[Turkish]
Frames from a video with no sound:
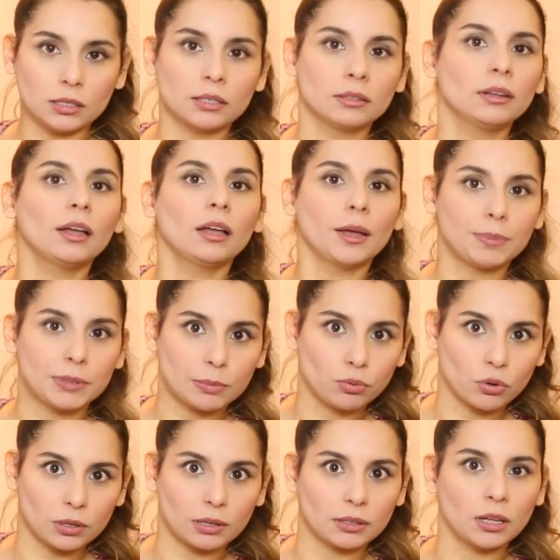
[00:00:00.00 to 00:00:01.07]
aslında
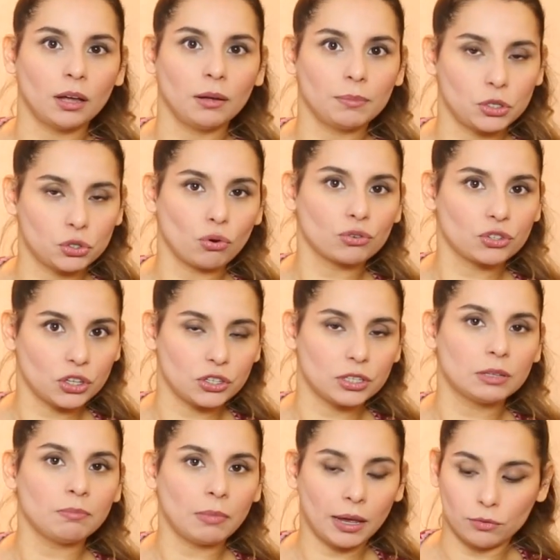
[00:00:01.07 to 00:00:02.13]
hepsi burada da birçok
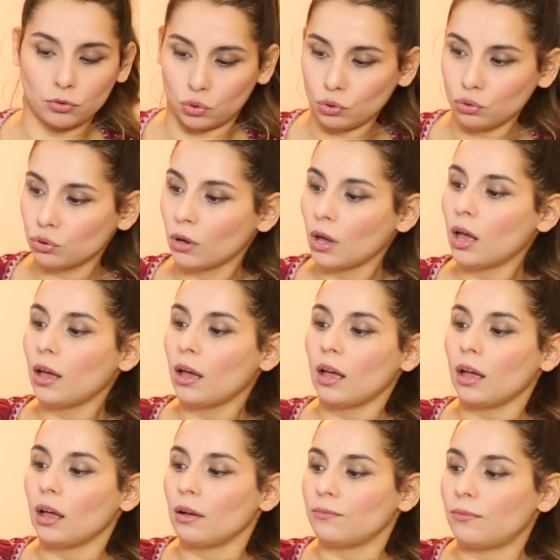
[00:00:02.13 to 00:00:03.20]
çeşidi mevcut.
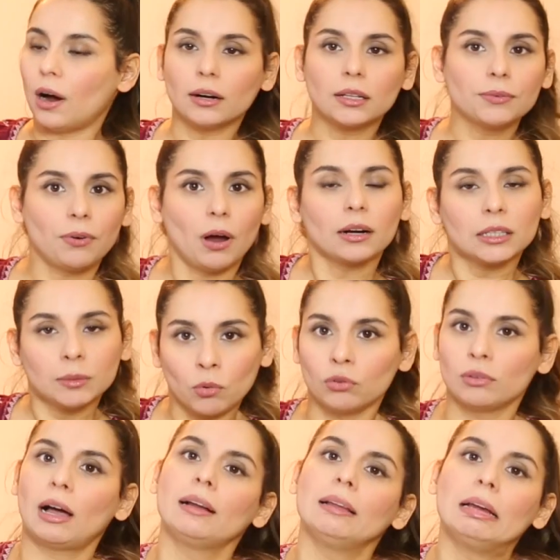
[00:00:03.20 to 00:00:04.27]
Farklı farklı
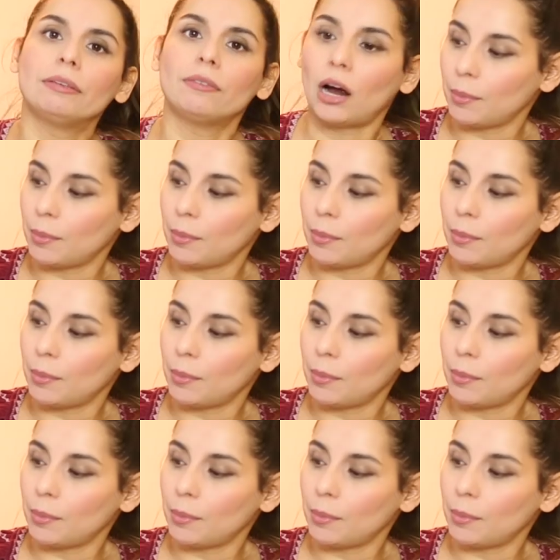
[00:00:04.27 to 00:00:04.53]
modelleri